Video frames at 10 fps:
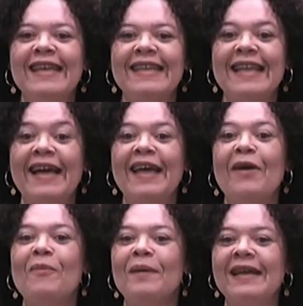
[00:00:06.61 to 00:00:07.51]
Amanda,
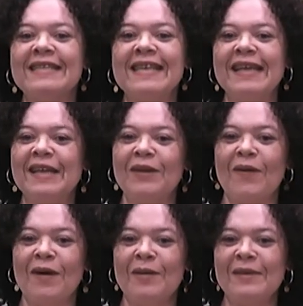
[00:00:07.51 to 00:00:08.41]
é um prazer
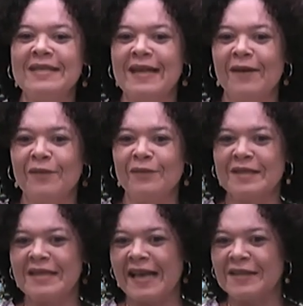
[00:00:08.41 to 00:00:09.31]
enorme estar com
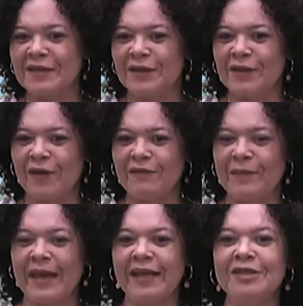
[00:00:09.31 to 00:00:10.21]
vocês
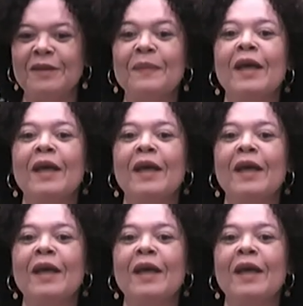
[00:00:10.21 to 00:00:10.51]
novamente